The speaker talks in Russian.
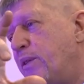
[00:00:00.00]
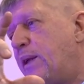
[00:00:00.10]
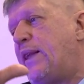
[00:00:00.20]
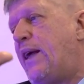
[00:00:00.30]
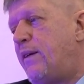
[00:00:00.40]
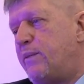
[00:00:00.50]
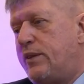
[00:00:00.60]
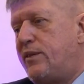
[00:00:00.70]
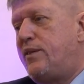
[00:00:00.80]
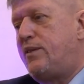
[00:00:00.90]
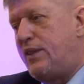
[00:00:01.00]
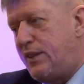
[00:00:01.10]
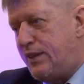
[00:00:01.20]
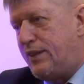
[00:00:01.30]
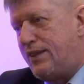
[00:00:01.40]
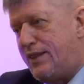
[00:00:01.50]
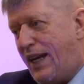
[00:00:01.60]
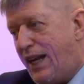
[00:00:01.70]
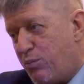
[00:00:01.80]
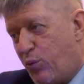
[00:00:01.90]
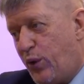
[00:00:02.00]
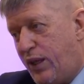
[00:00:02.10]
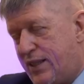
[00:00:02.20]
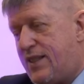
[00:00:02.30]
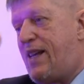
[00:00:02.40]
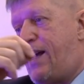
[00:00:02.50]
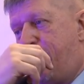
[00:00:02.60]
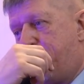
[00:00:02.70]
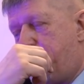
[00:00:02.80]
вот тогда вам требуется,